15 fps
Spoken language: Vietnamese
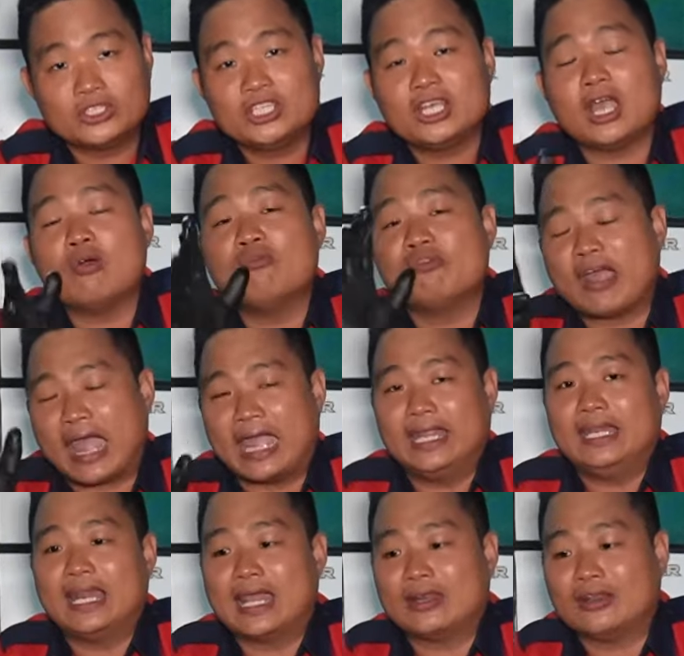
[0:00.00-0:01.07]
chứ không
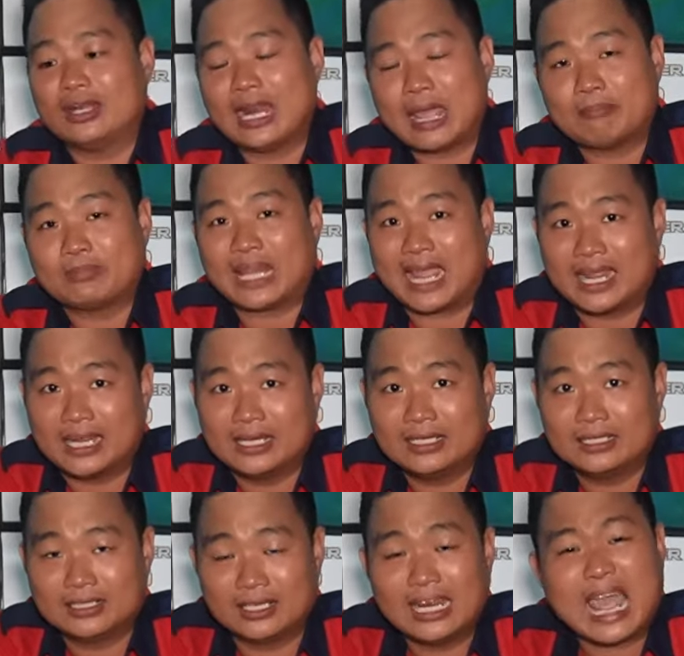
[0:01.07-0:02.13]
phải là nó làm tăng,
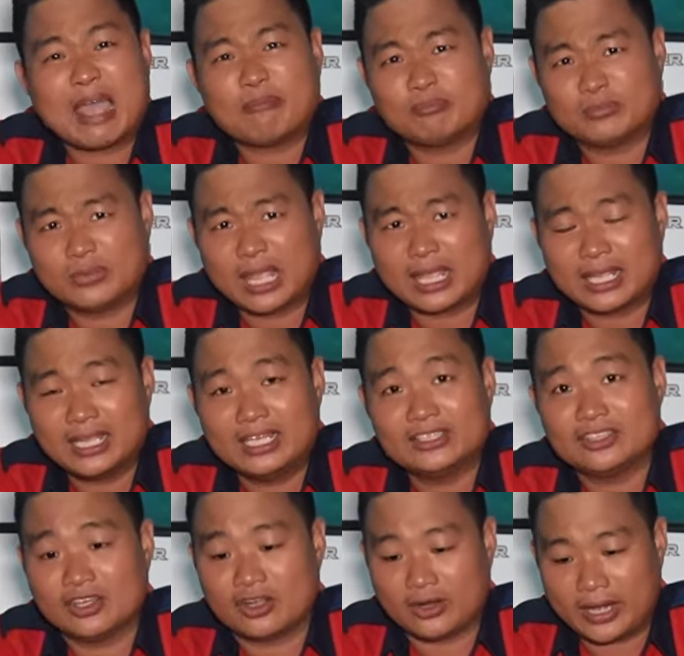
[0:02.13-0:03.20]
nó làm ra cái
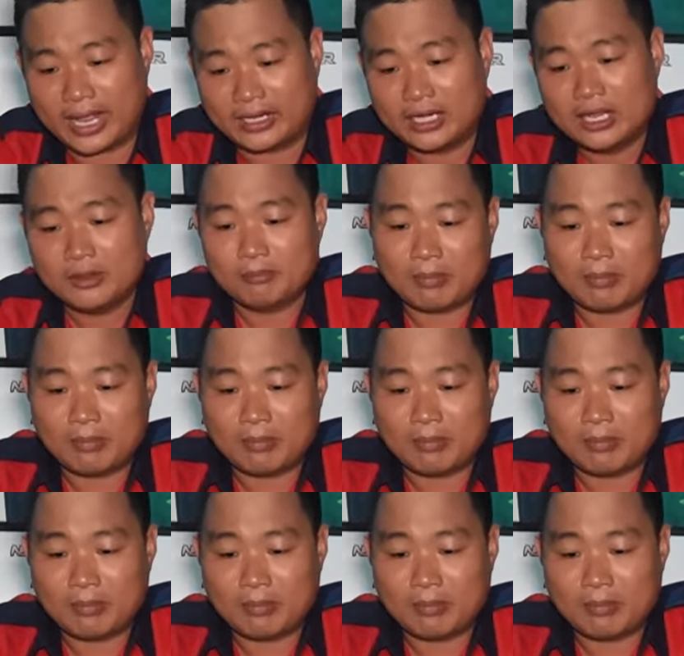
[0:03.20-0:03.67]
hiện tượng khói đen,